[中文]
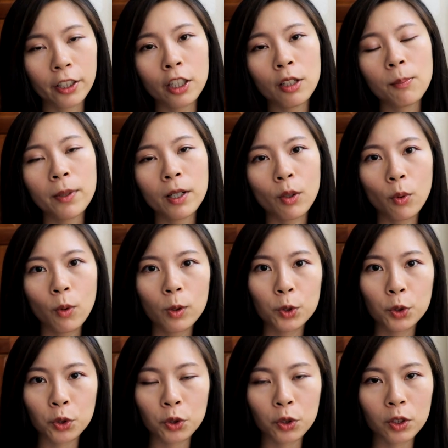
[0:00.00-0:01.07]
你有没有过
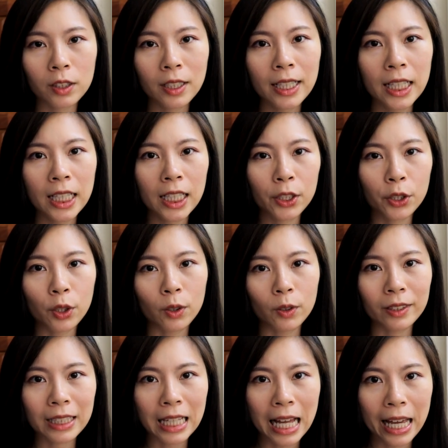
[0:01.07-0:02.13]
去
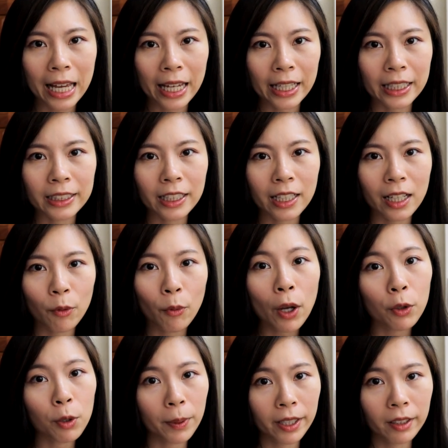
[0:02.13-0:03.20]
有带一些外
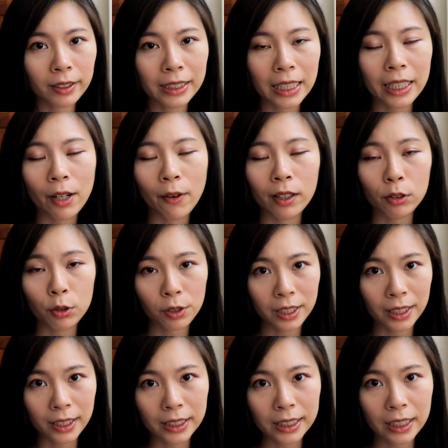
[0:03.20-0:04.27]
国朋友在台湾旅
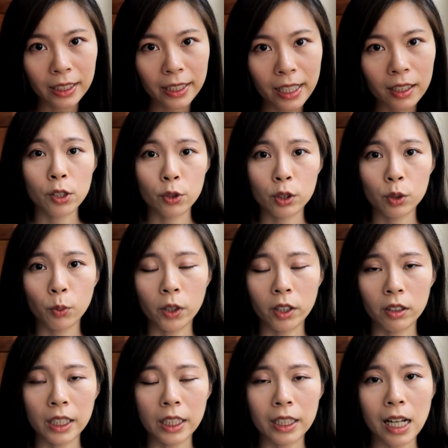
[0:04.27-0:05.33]
行的经验？就是我
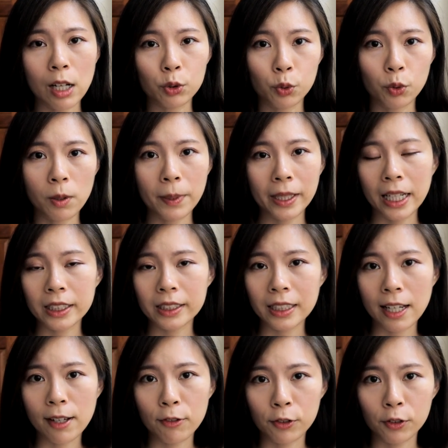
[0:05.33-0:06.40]
有提到说我本来是
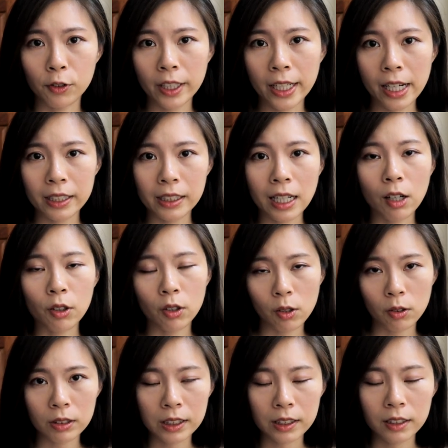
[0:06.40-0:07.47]
在服务业，在航空
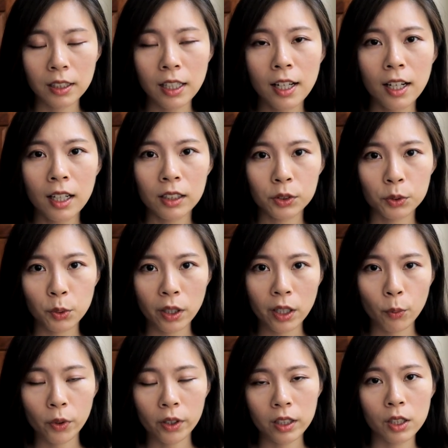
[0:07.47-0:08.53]
公司，所
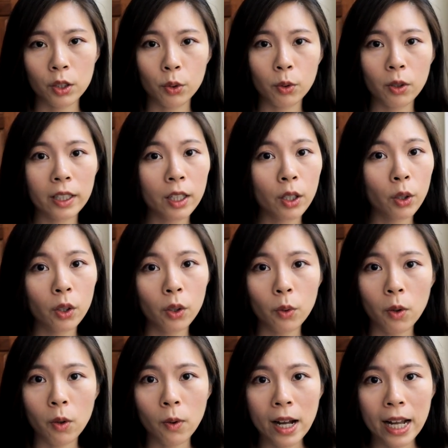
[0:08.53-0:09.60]
以我有很多跟
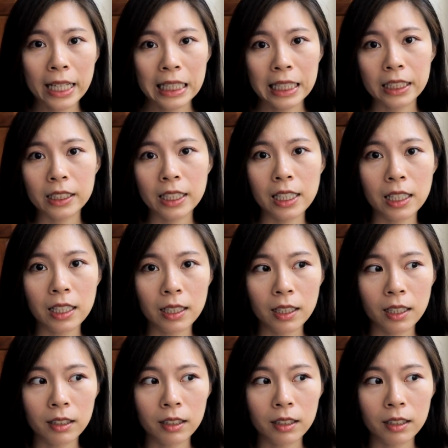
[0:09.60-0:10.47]
国外的人。